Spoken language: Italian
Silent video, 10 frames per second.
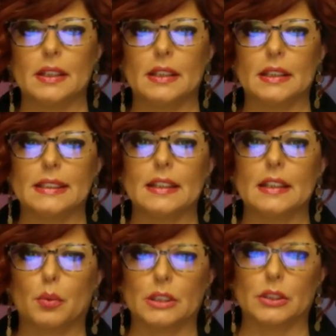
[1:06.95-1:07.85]
interessati
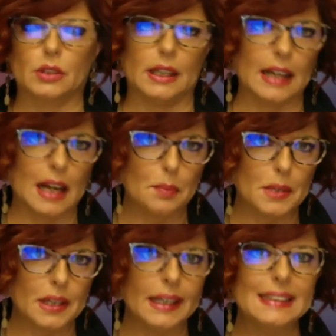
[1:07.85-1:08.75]
all'acquisto di
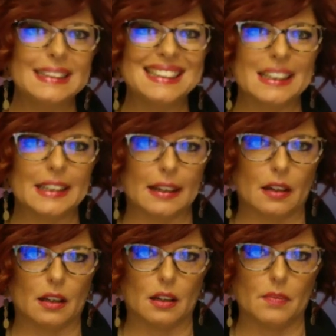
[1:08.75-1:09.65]
Gab e
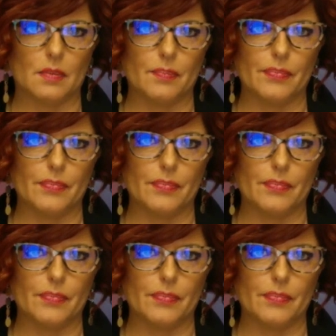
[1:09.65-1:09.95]
Signal.